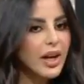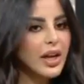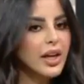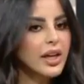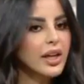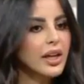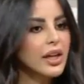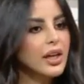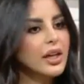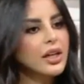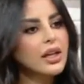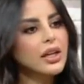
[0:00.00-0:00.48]

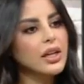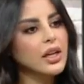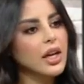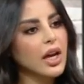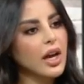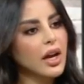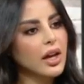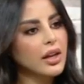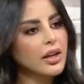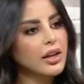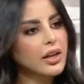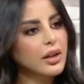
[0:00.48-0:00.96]
رايحين
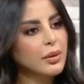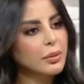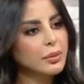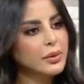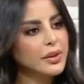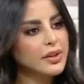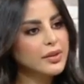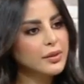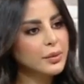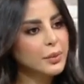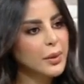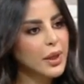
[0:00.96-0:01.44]
الان
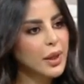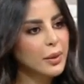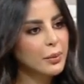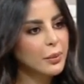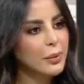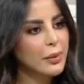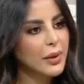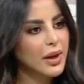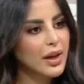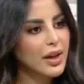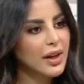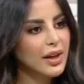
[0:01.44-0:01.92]

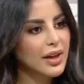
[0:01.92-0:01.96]
بتصميم